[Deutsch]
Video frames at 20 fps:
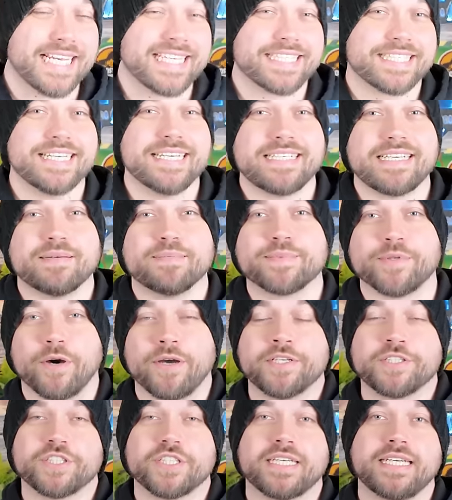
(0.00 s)
endlich im
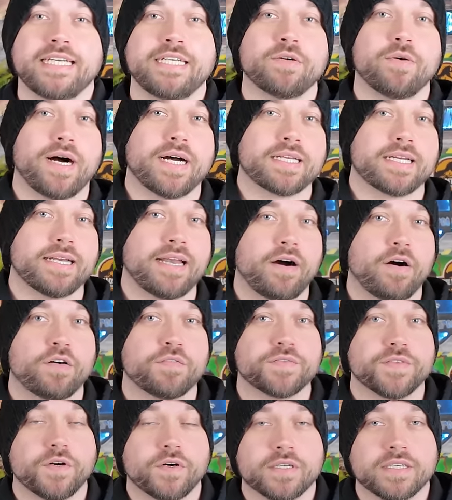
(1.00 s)
deutschen Kino
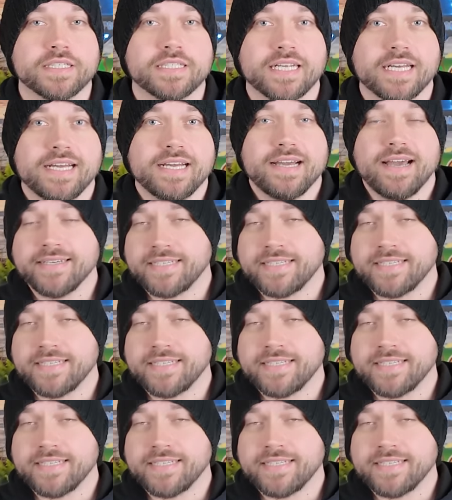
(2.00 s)
angelaufen und